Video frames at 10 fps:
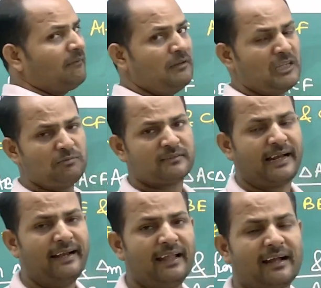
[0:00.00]
बीच में साइड
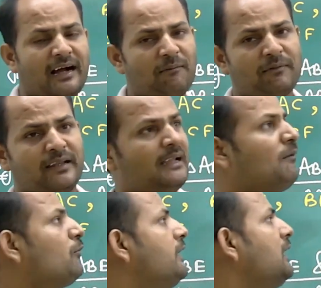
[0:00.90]
है कहां पर है ये आपको
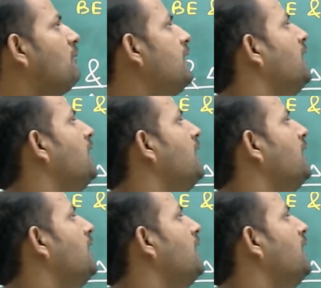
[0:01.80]
देखना पड़ेगा